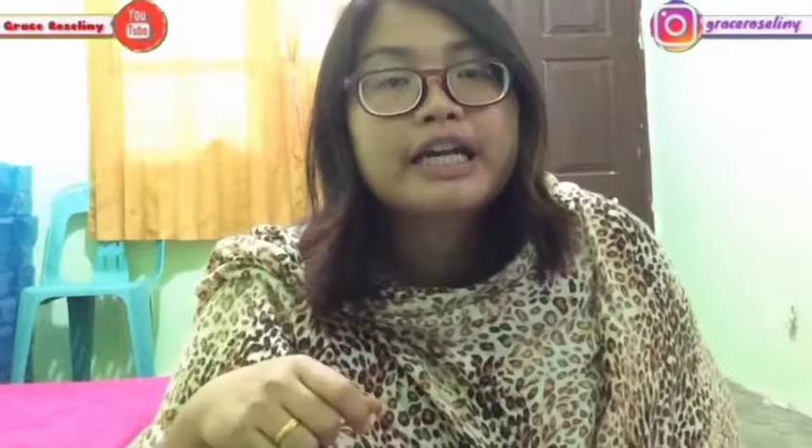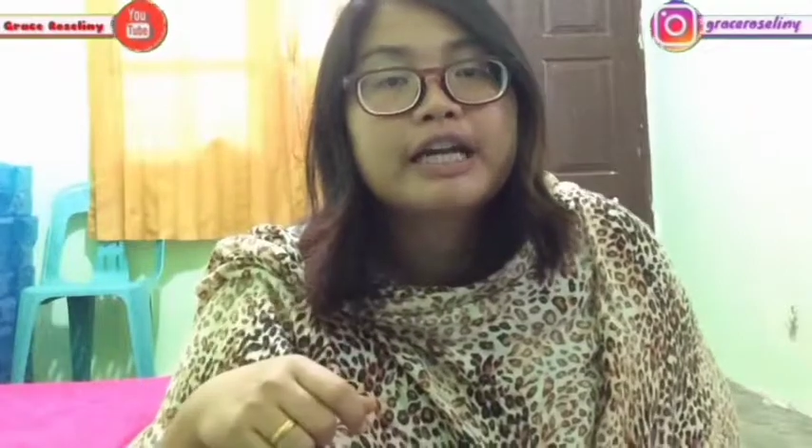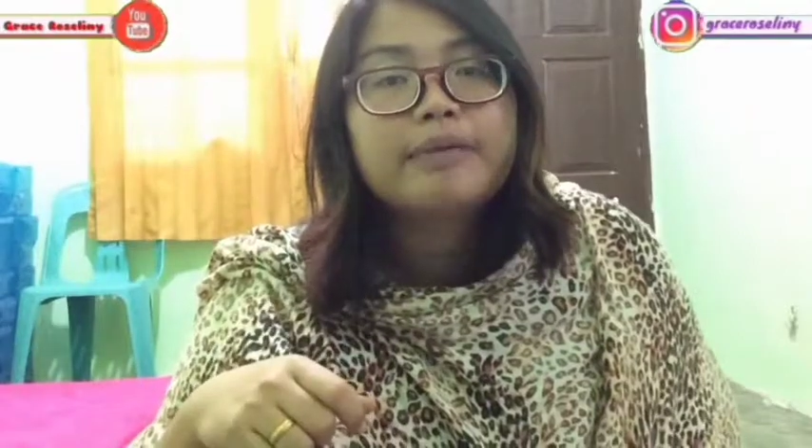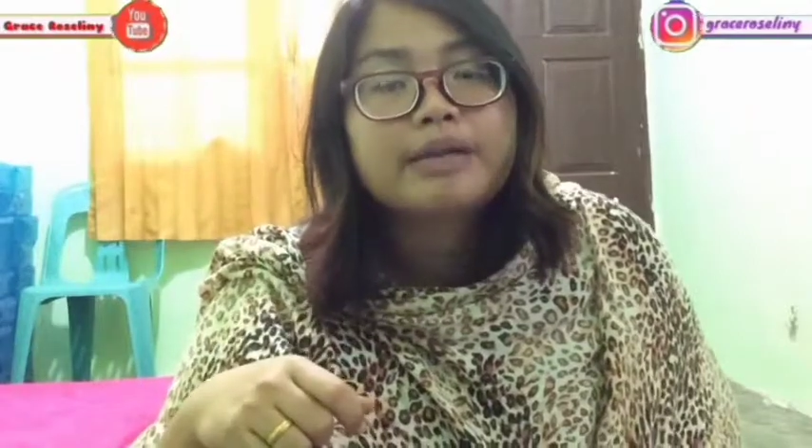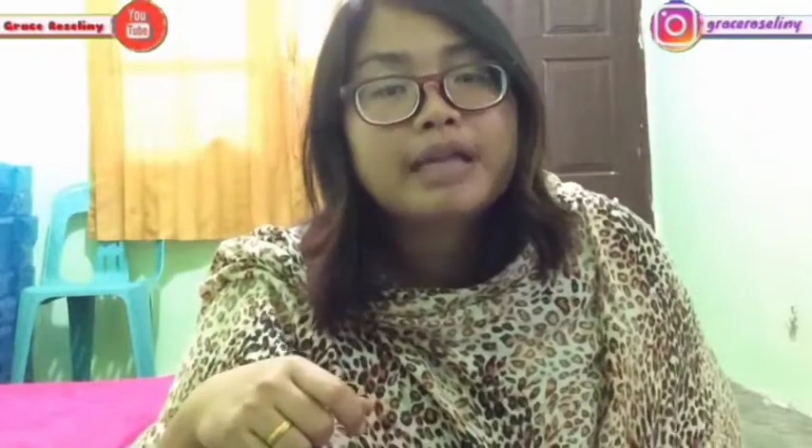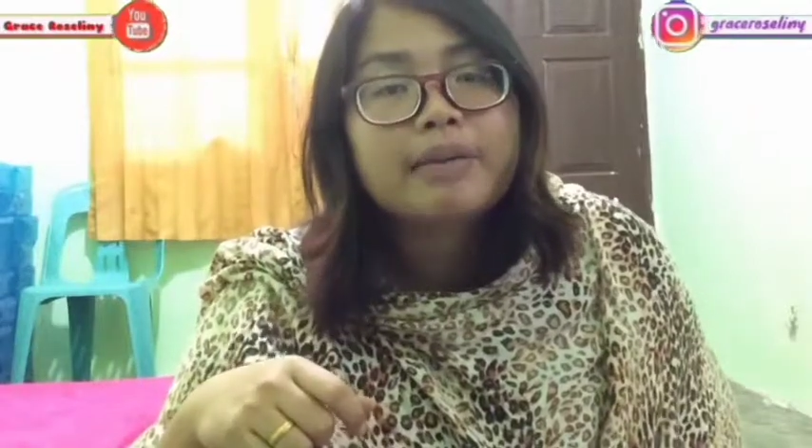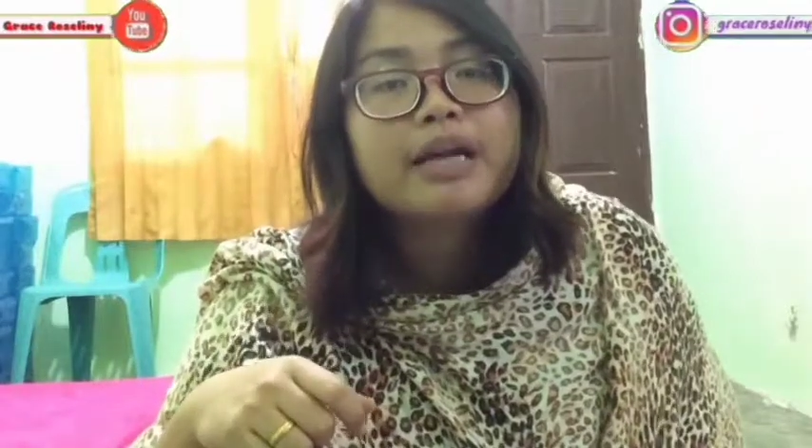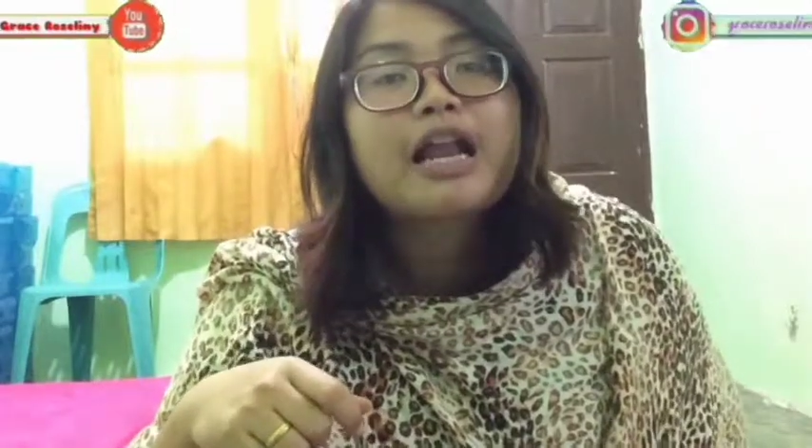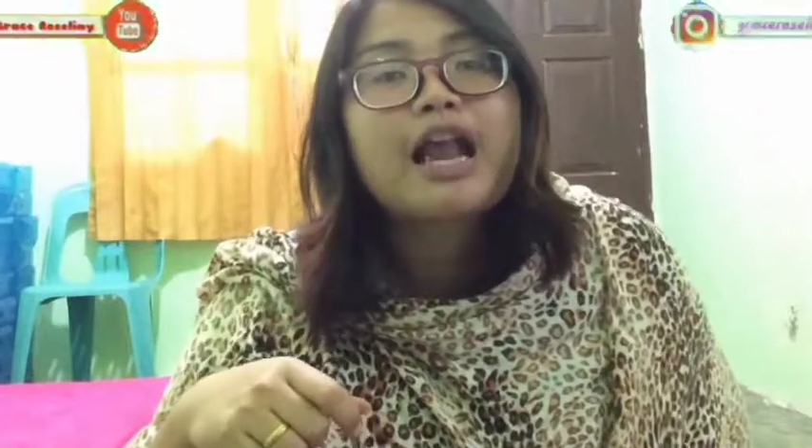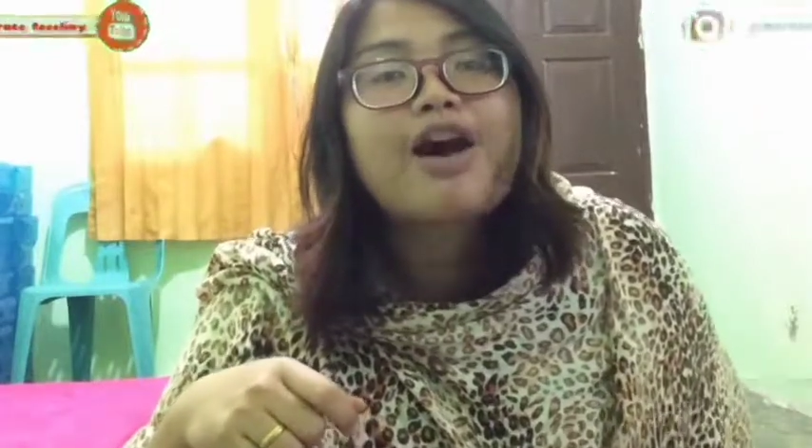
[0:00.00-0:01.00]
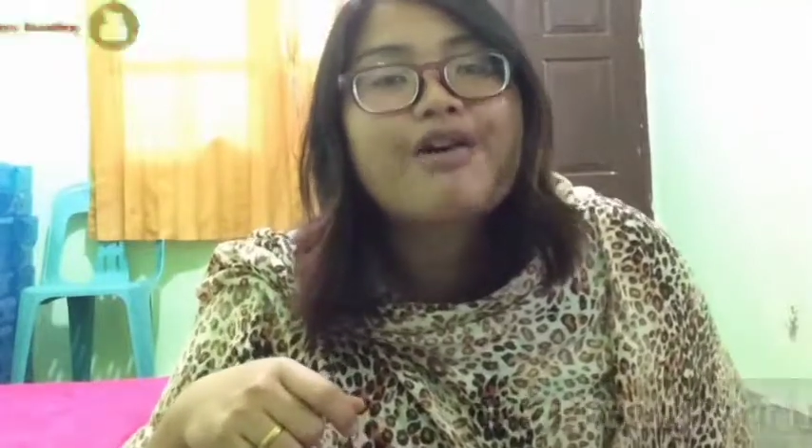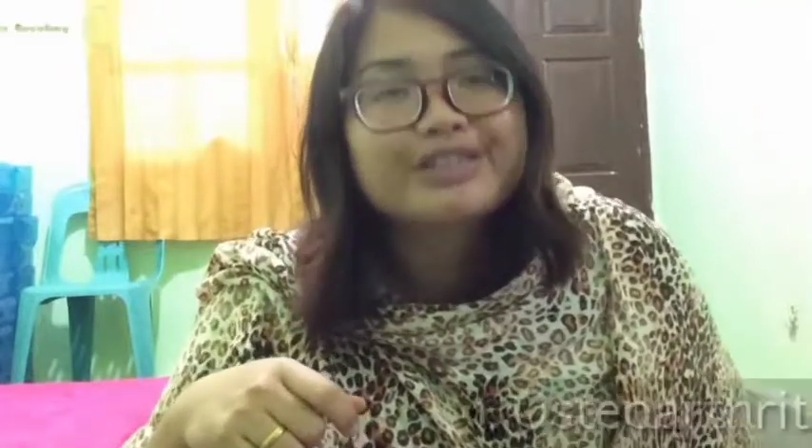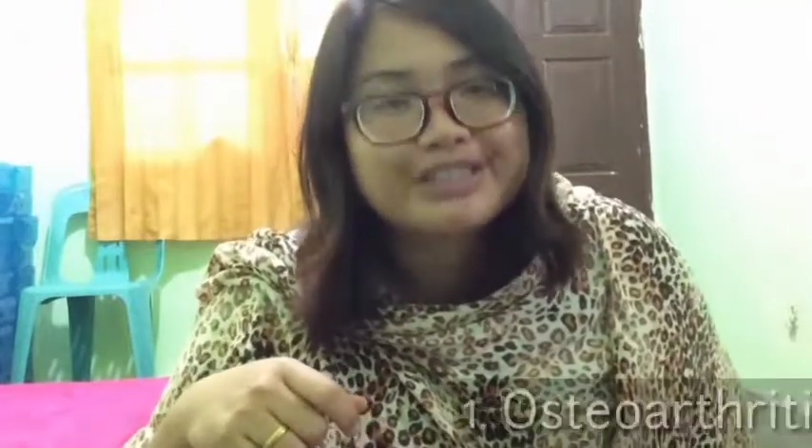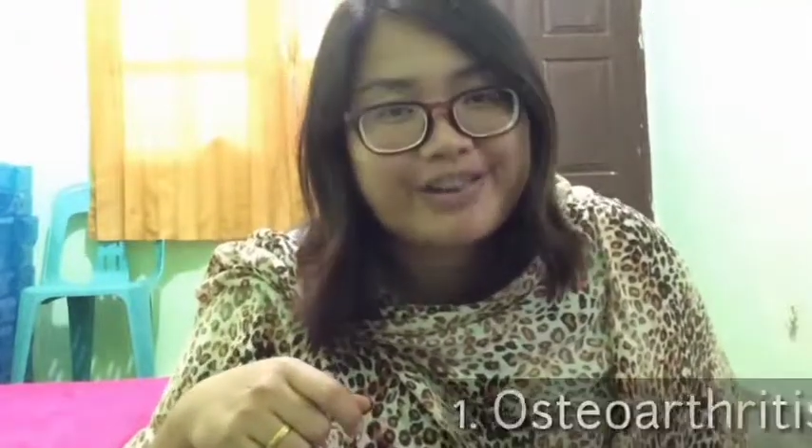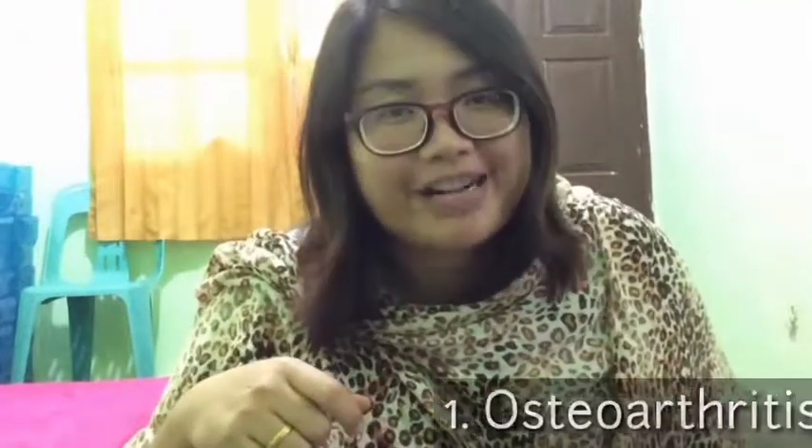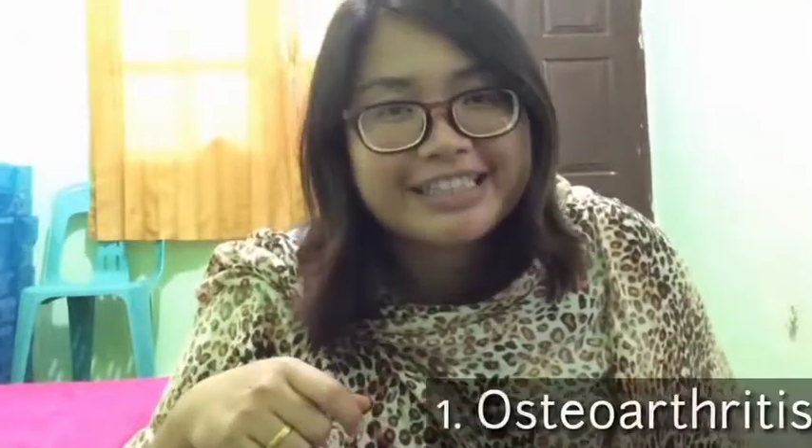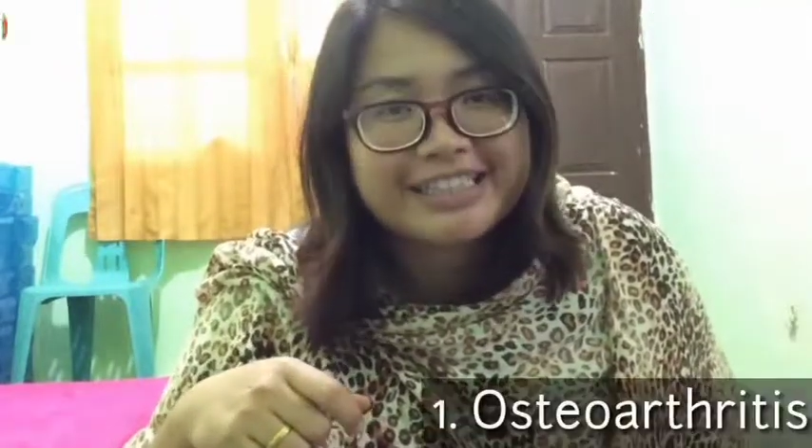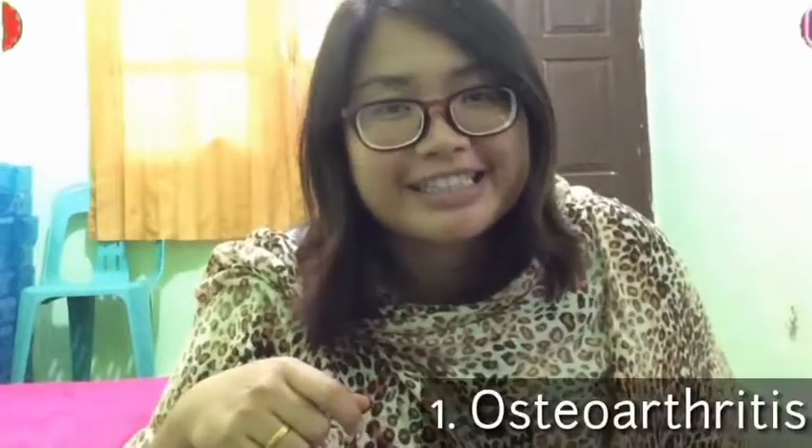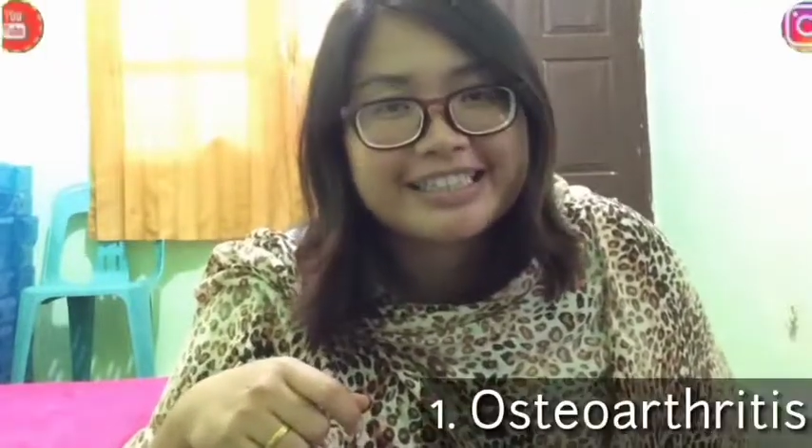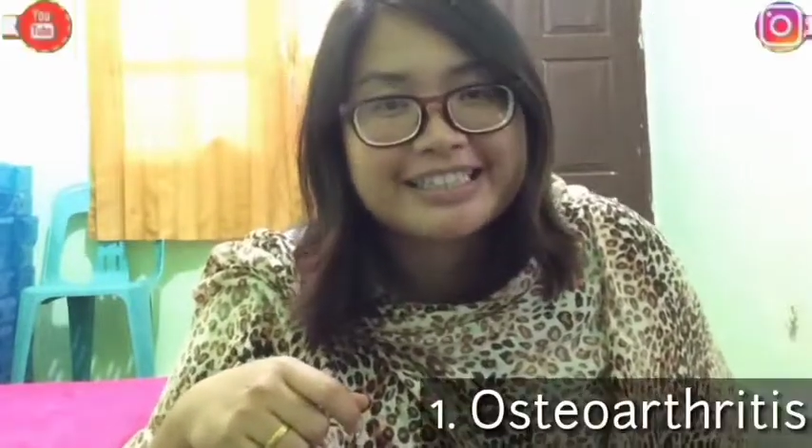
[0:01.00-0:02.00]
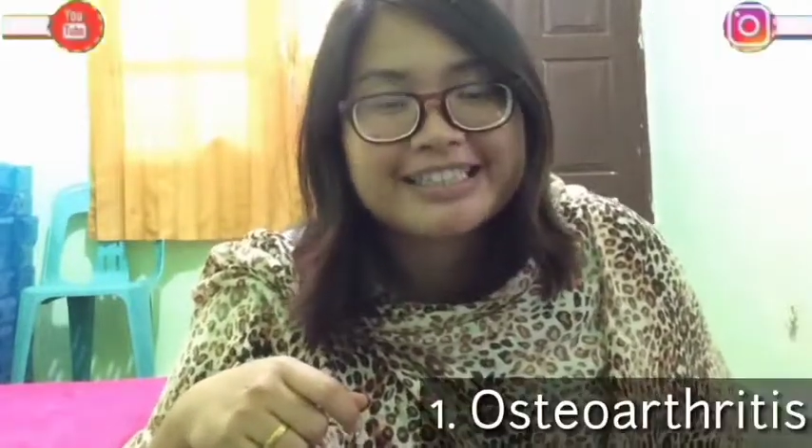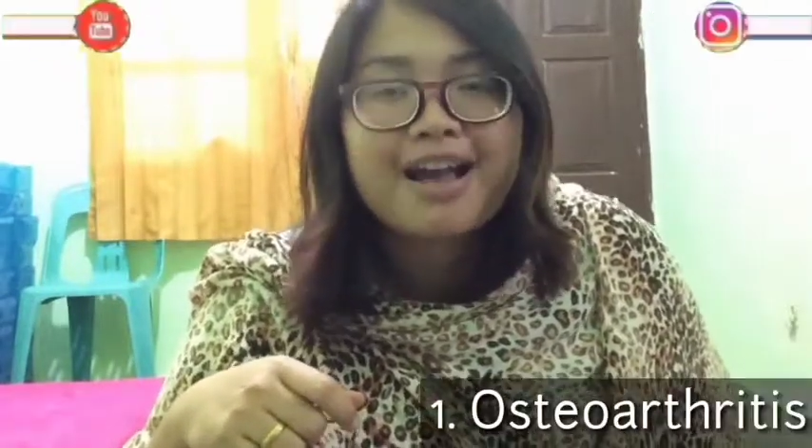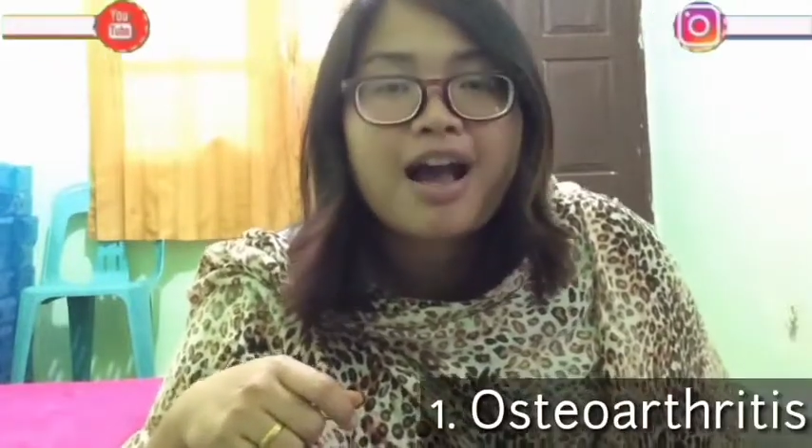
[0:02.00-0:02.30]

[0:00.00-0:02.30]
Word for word: Yang pertama adalah osteoartritis.